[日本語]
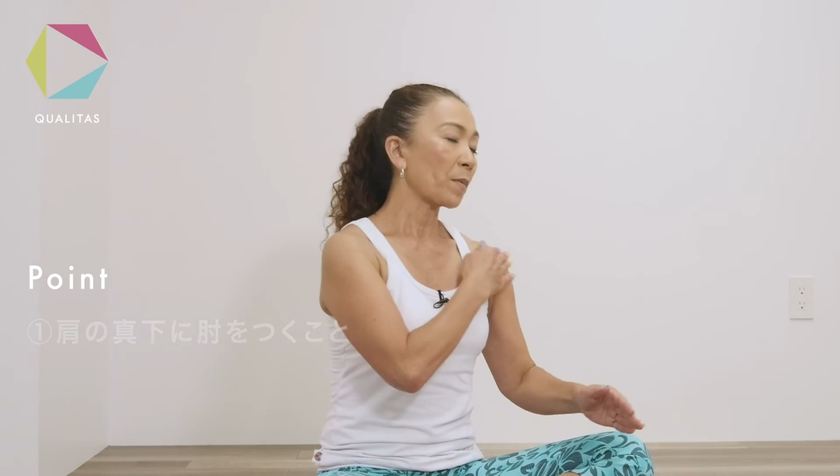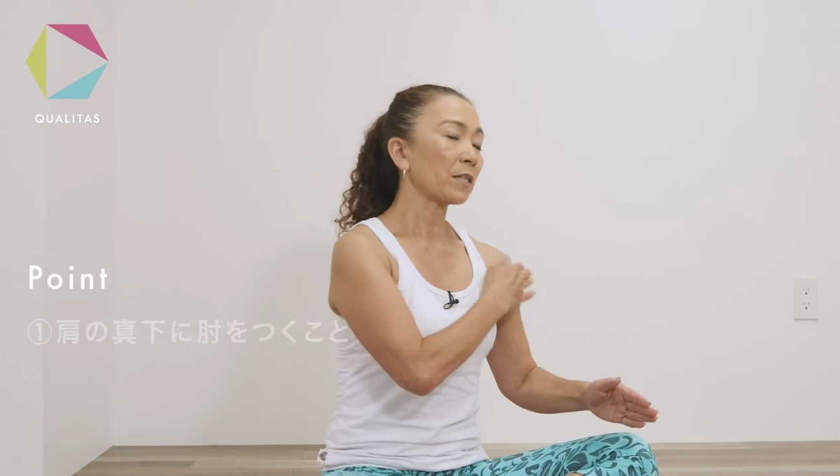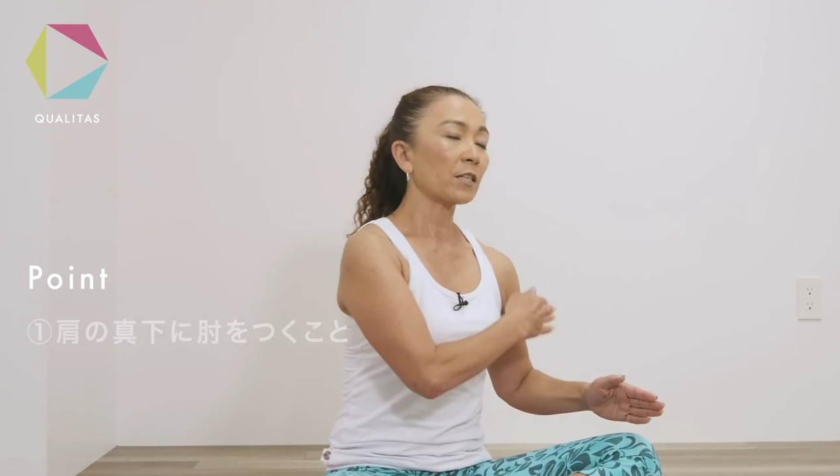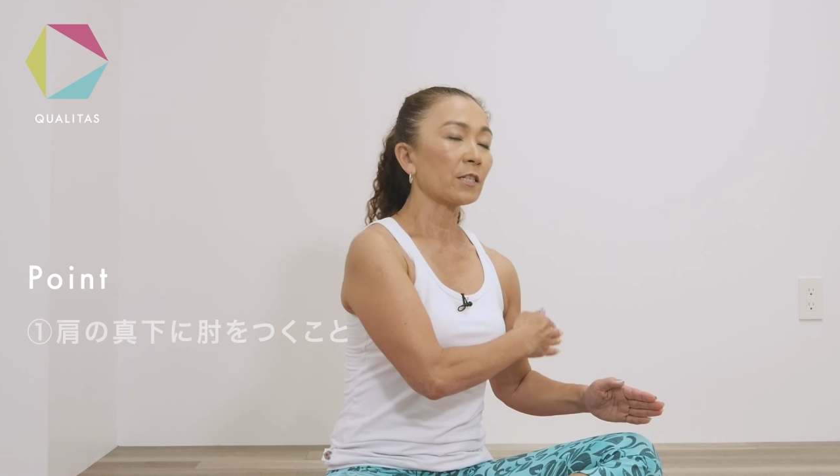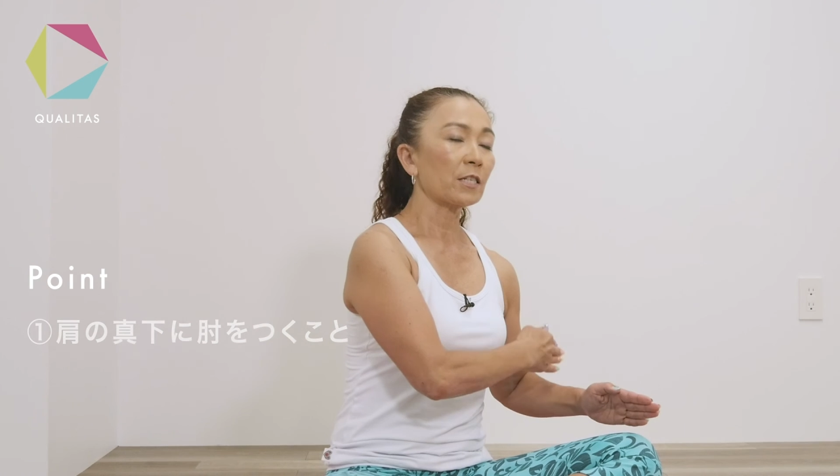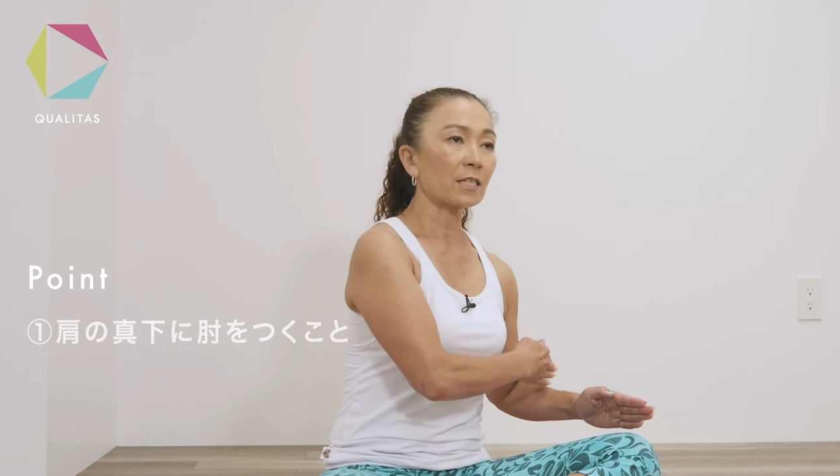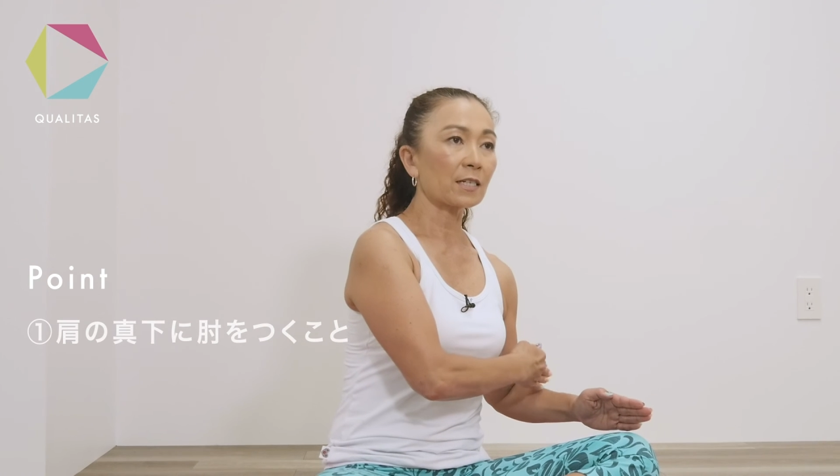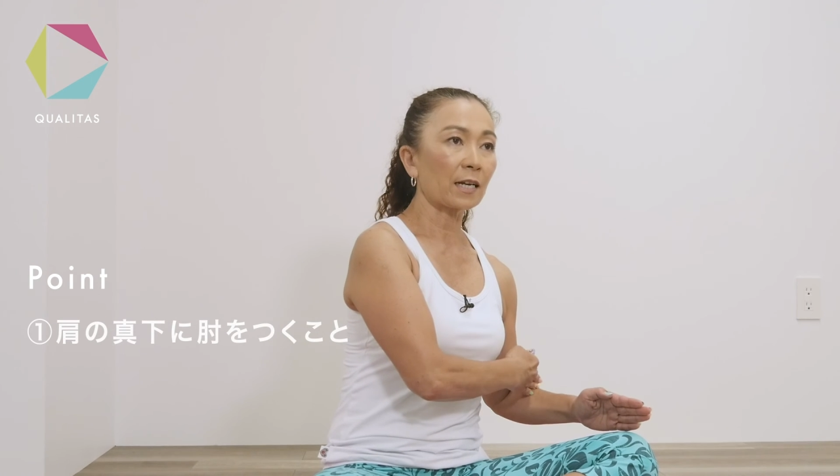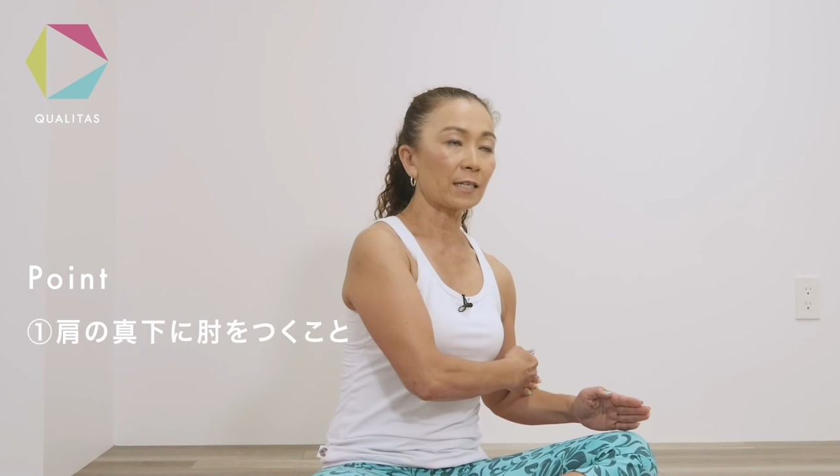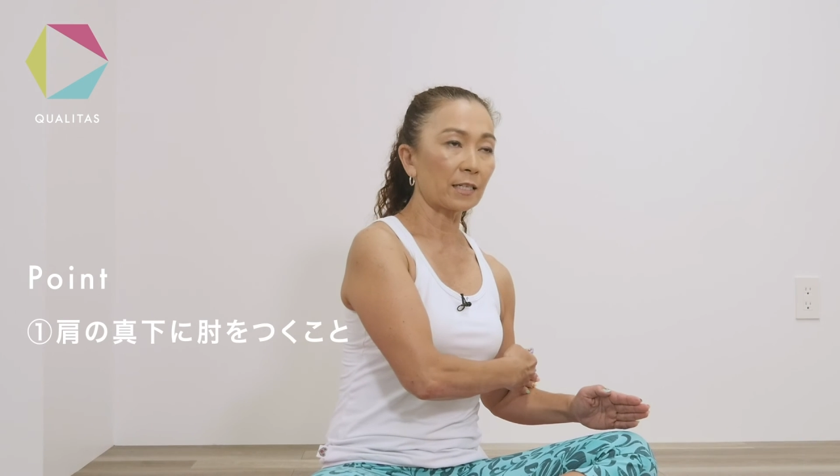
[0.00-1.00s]
の真下に
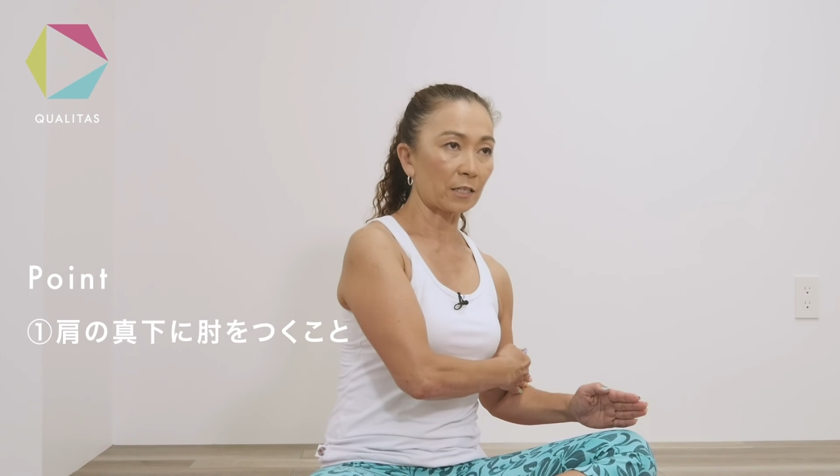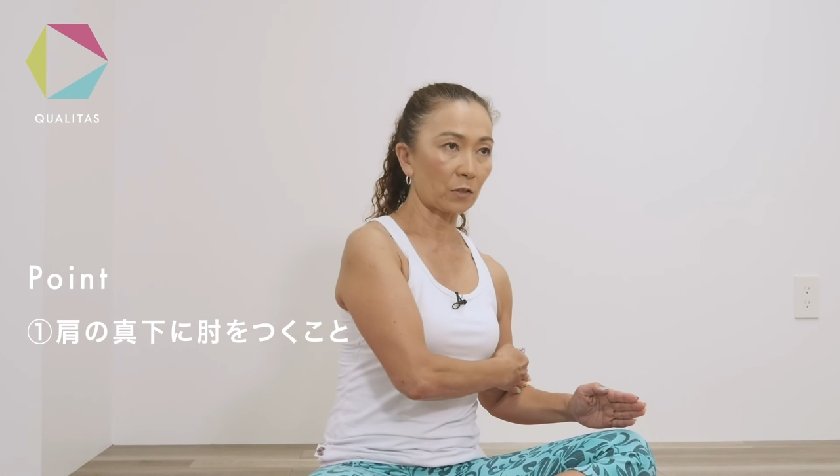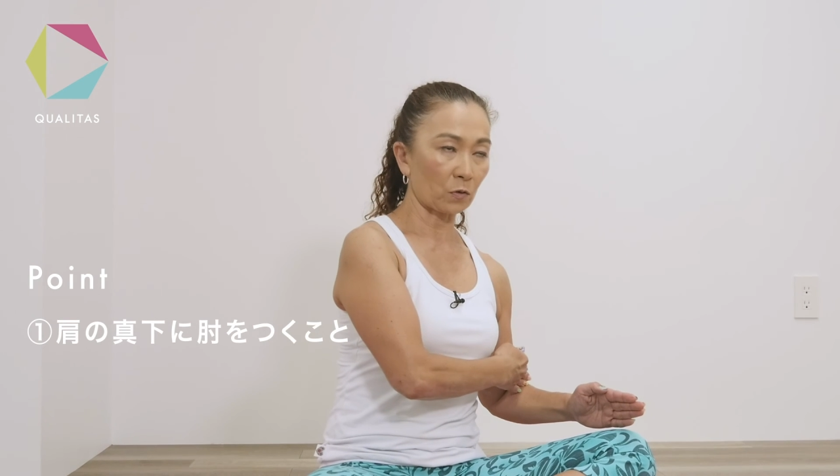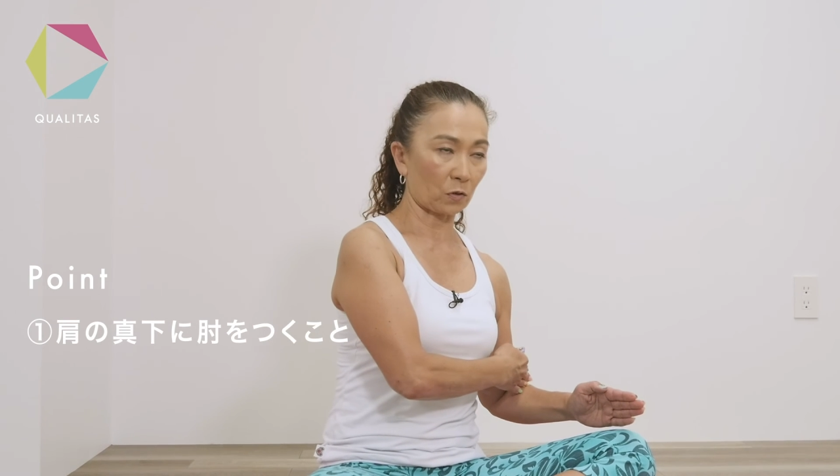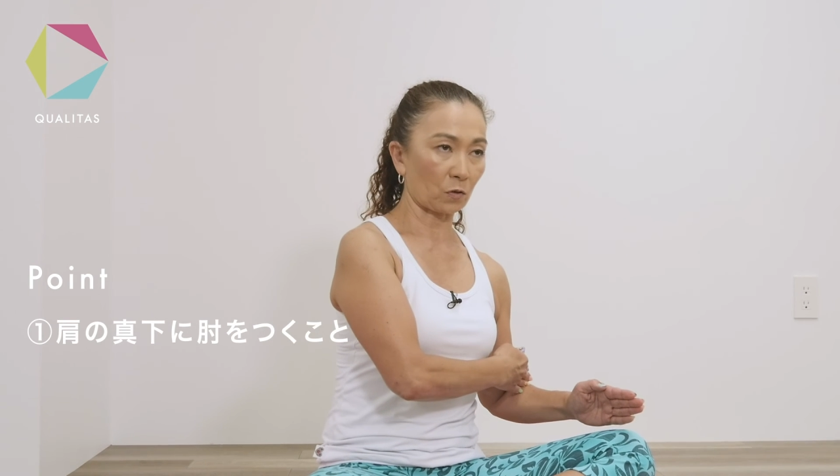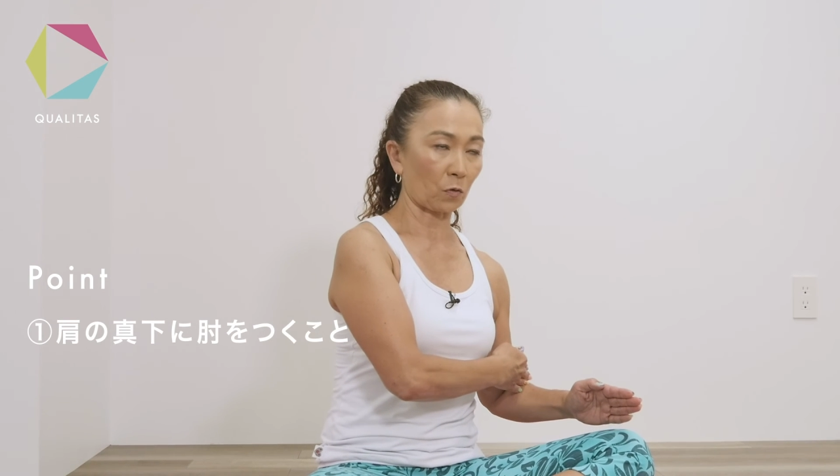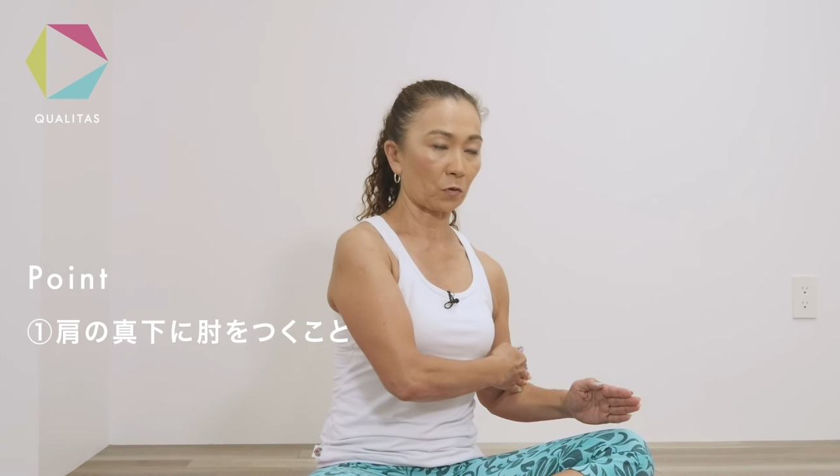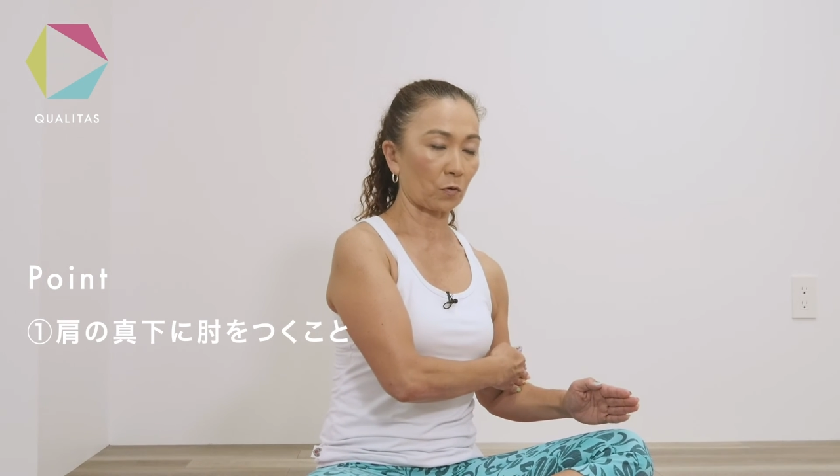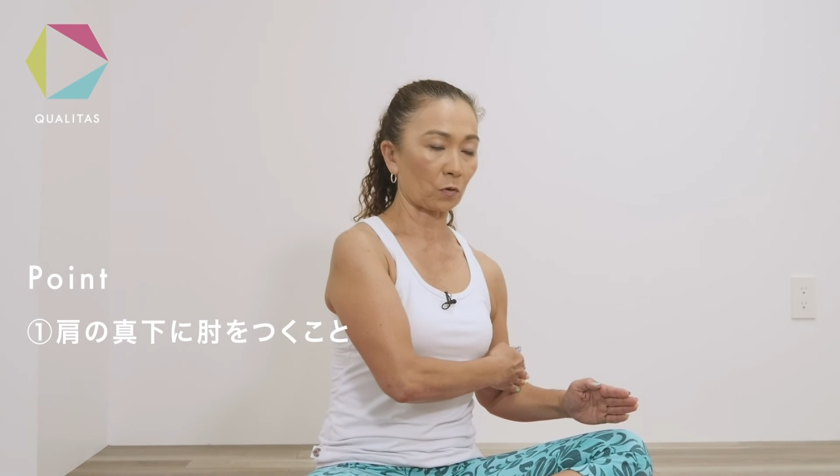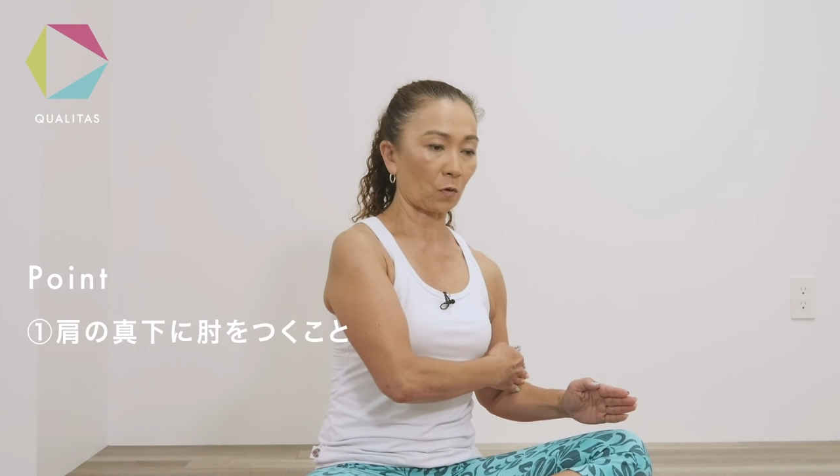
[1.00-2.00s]
しっかり肘をつくと
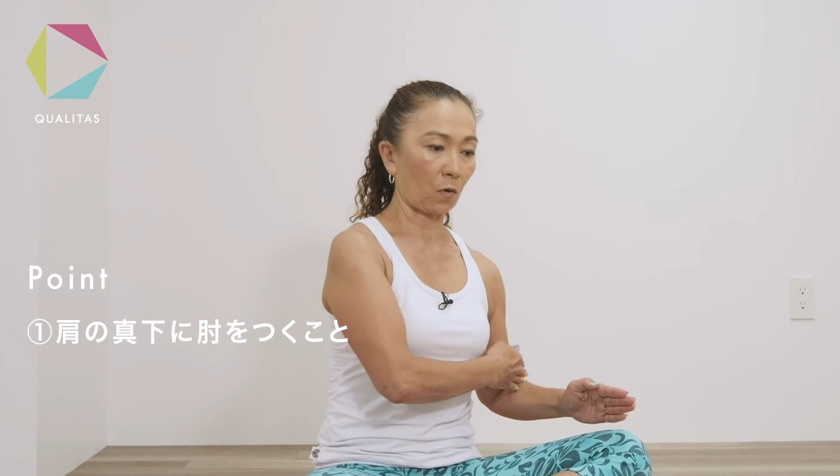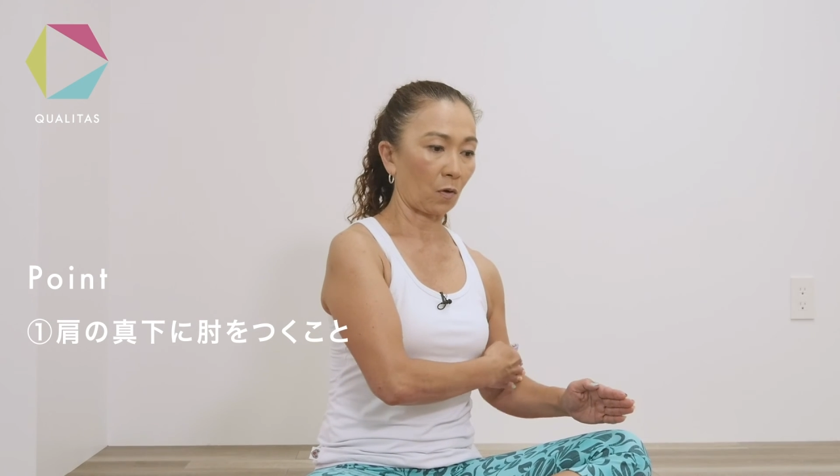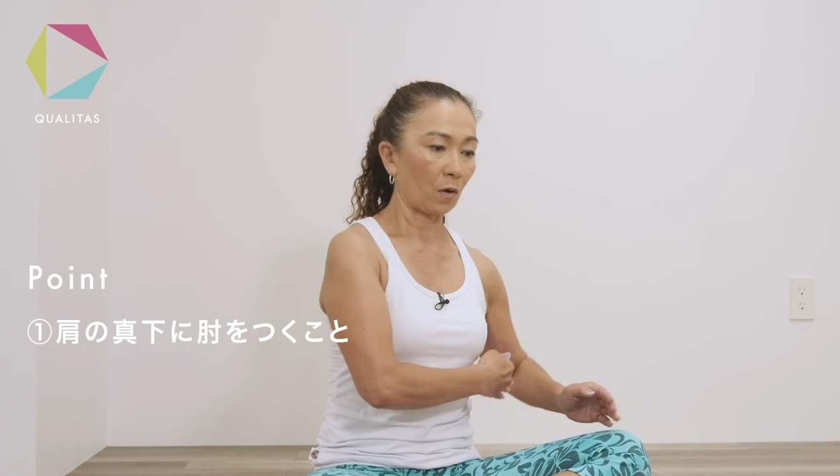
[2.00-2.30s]
いうこと